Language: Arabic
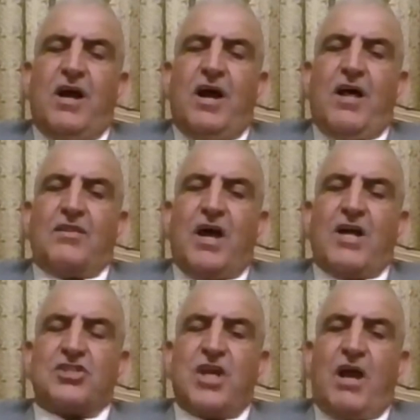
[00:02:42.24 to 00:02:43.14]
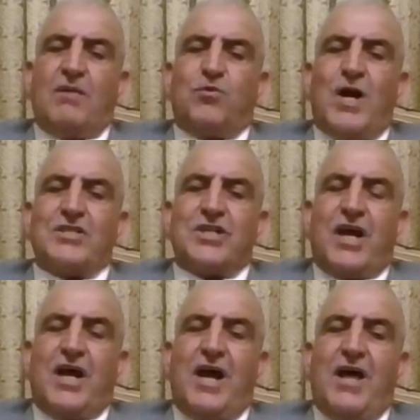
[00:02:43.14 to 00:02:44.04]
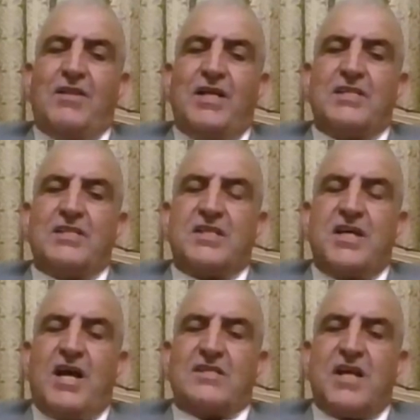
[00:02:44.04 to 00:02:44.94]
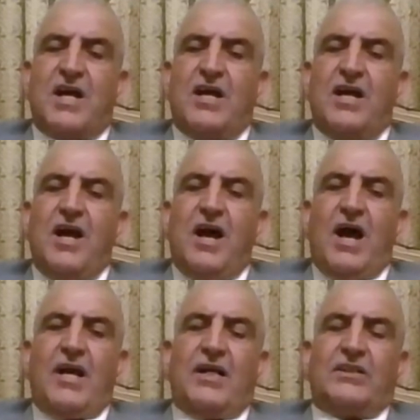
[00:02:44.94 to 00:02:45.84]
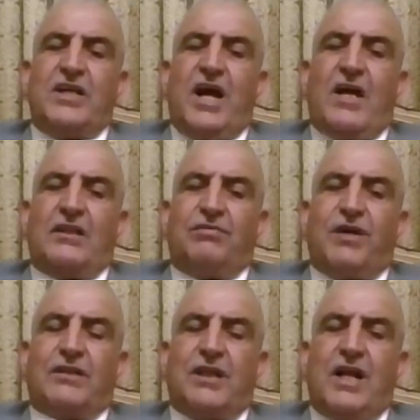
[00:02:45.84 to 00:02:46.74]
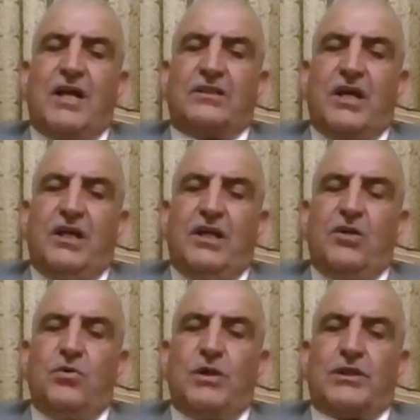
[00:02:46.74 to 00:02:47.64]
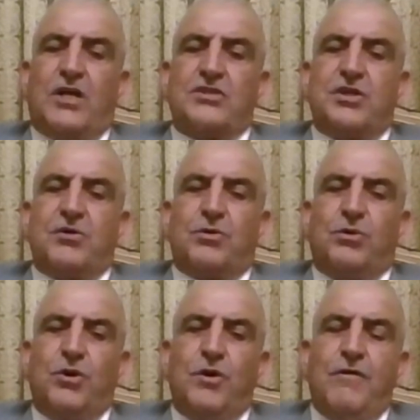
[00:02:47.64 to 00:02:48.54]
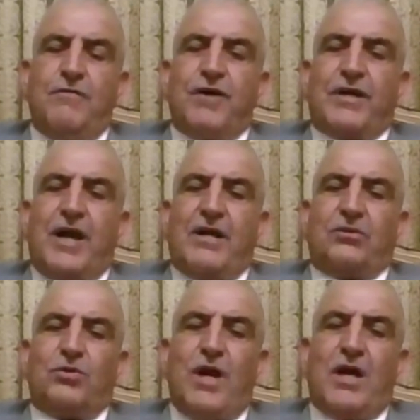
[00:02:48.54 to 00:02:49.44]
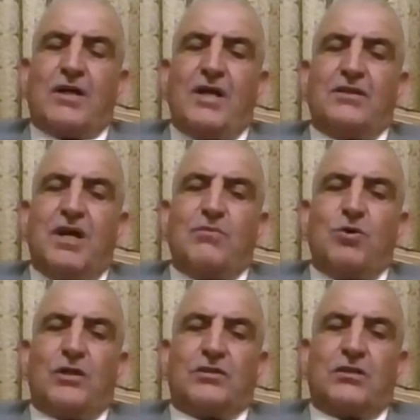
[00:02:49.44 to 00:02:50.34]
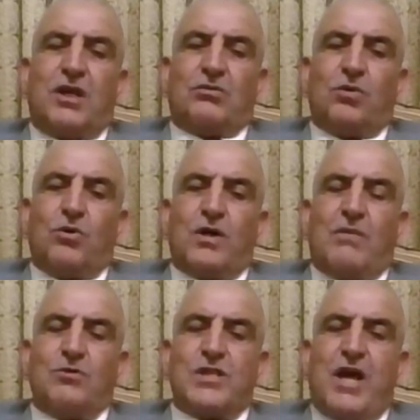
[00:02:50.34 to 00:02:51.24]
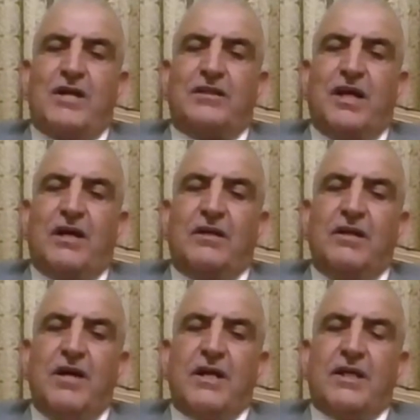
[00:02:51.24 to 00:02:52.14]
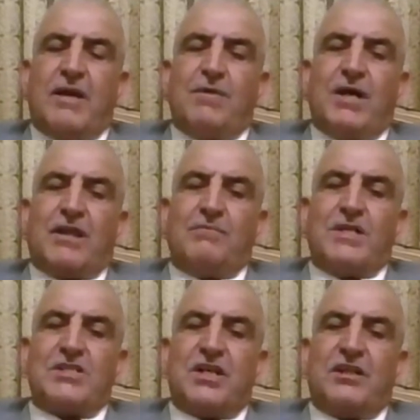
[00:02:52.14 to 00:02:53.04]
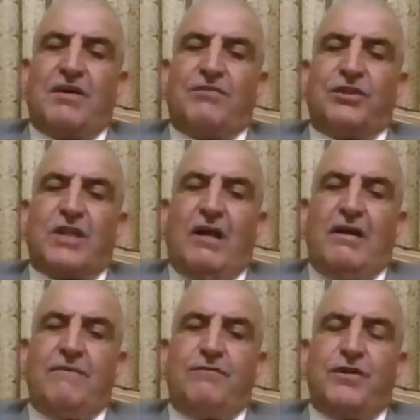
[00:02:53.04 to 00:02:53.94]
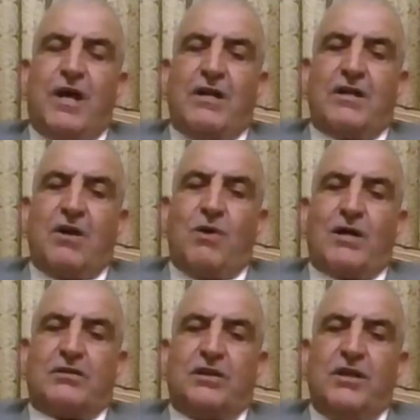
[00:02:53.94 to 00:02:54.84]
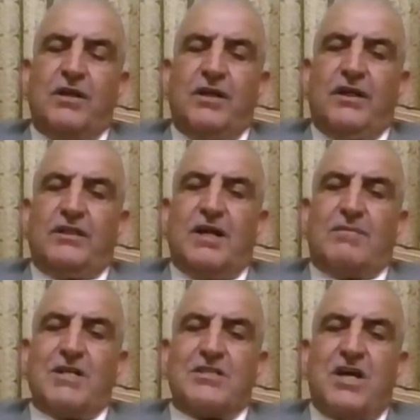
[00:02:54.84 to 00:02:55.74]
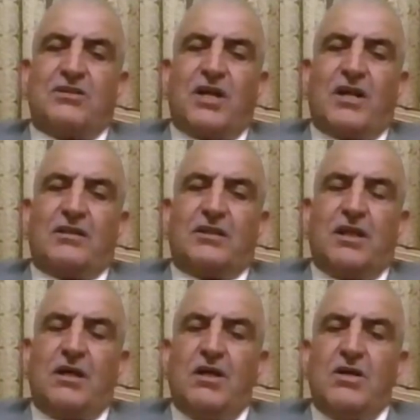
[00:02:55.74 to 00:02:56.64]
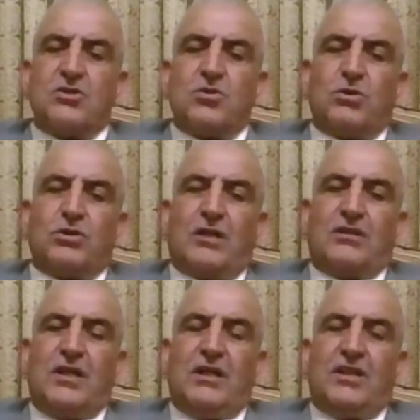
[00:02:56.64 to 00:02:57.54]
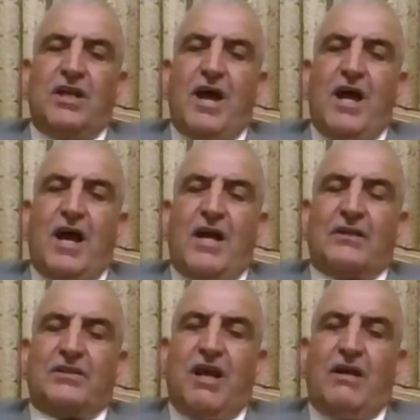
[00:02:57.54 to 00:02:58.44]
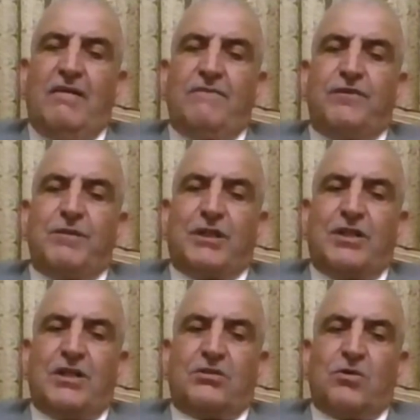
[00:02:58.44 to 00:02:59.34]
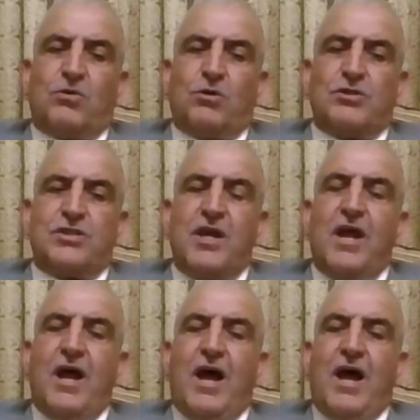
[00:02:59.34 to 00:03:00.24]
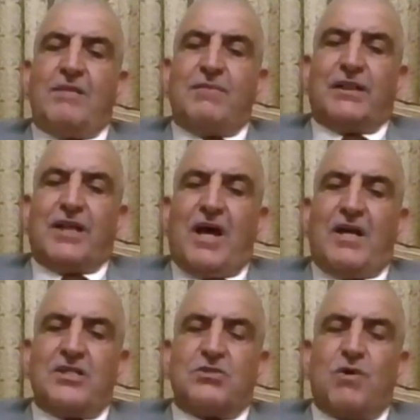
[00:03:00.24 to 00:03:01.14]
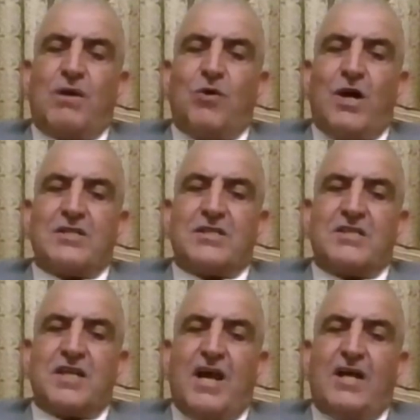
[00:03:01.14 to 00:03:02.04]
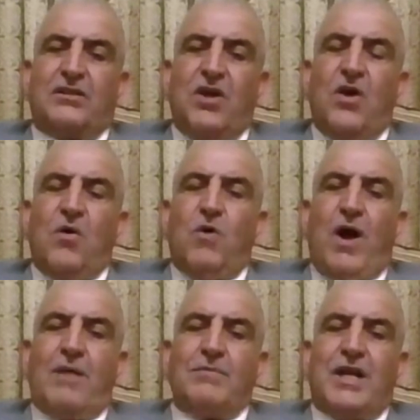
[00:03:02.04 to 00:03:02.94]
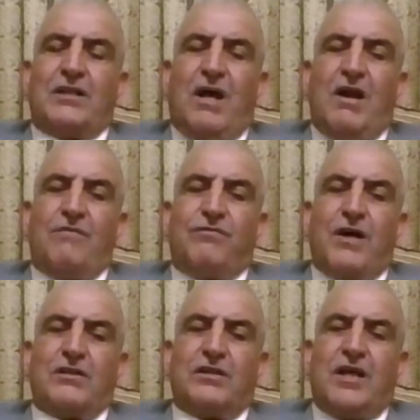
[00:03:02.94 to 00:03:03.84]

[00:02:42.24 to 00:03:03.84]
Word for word: هذا الشعب واجه هذه السياسة التي هدفت إلى ترحيله وتهجيره فكانت هناك أيضا مخططات أخرى مساندة كما تم استهداف التعليم في ذلك الوقت عندما سيطرت سلطات الاحتلال على التعليم في مدينه القدس المدارس والمؤسسات وعملت على فرض